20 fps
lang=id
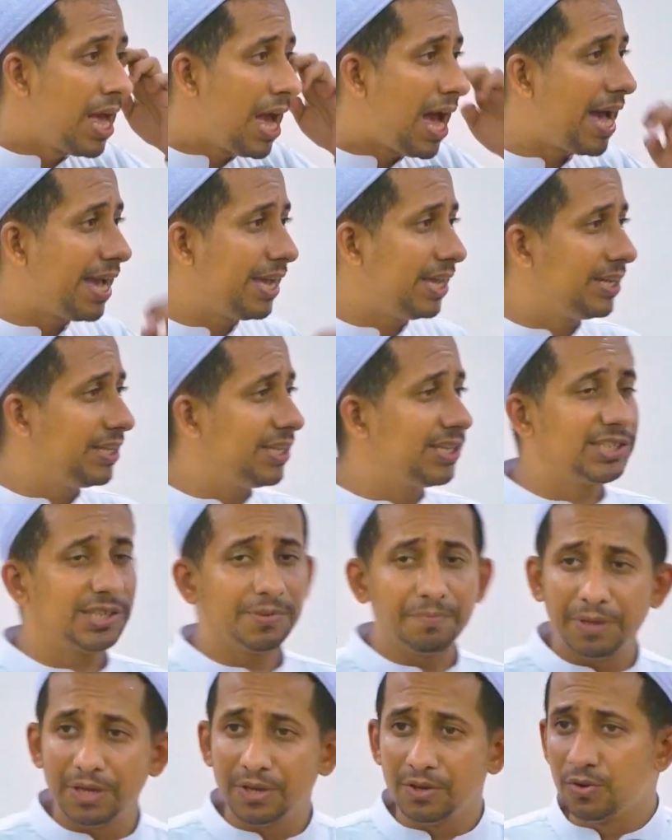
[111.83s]
Akhirnya
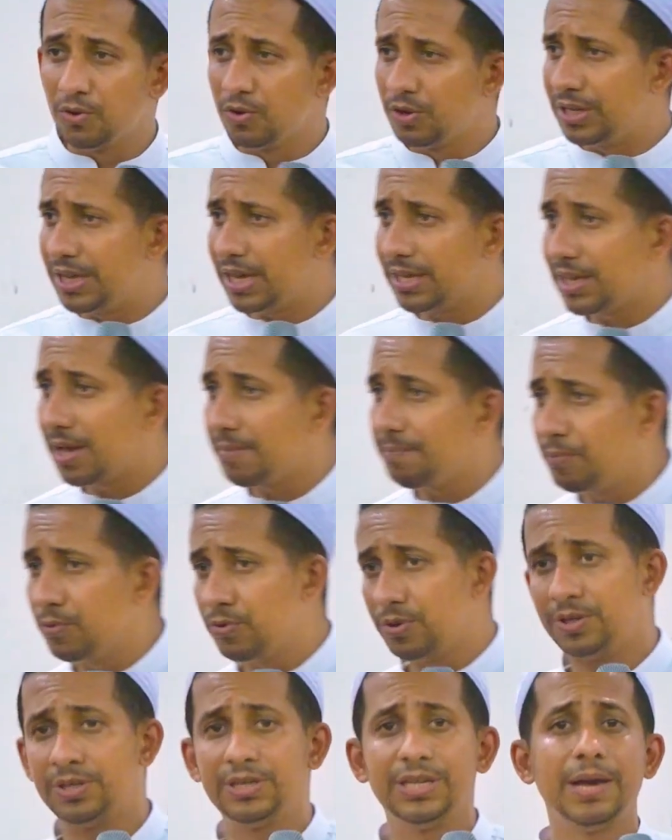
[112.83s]
seminggu dia
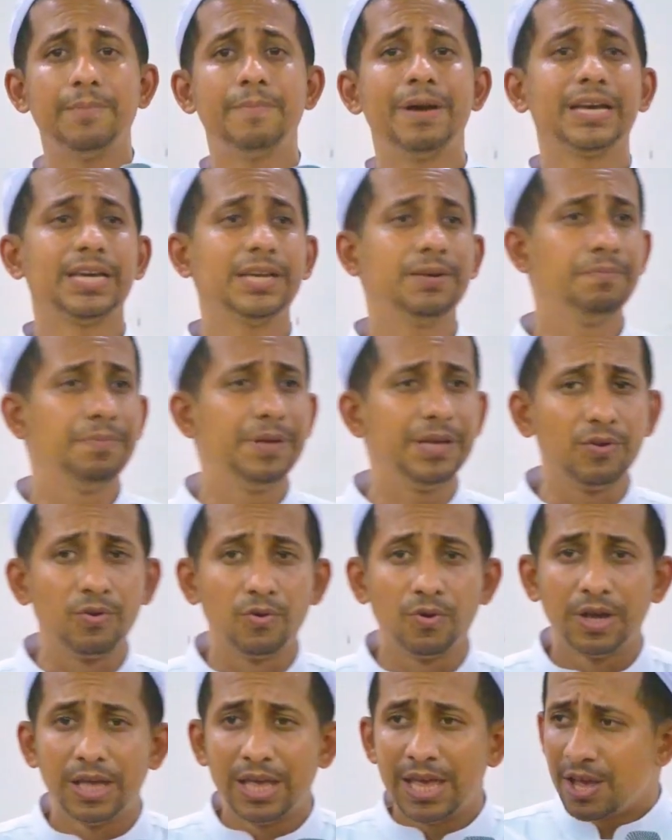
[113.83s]
nyapu, dia makin
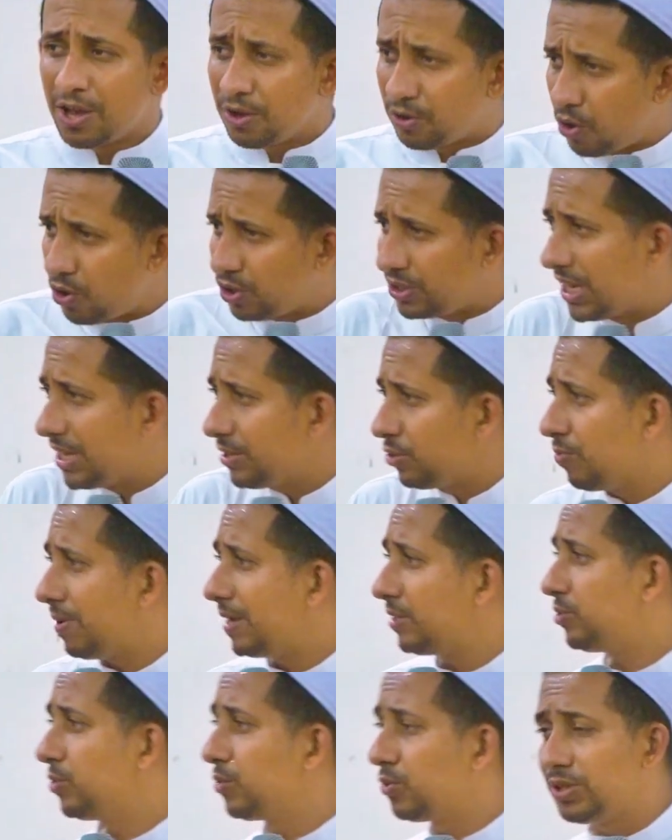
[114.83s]
bingung kok saya
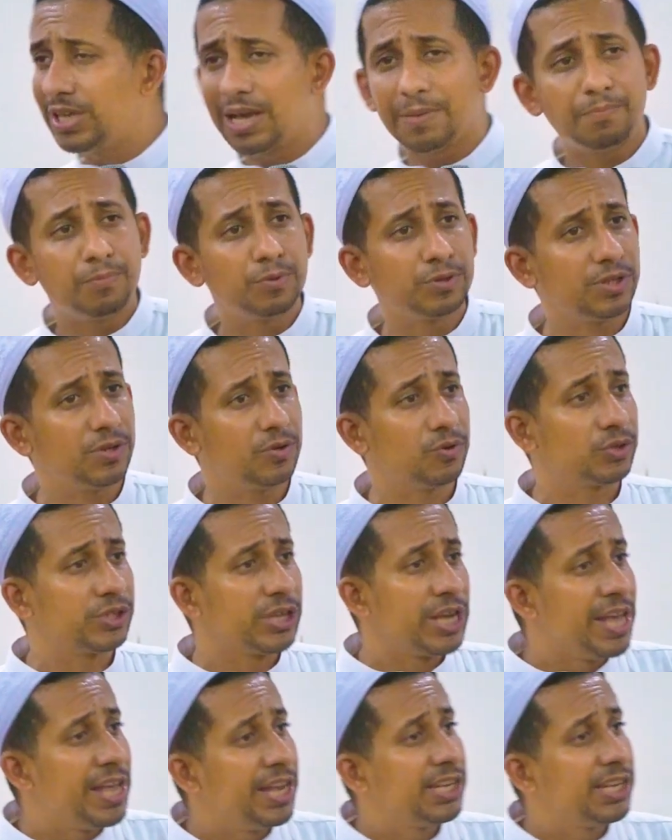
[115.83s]
cuma suruh nyapu terus.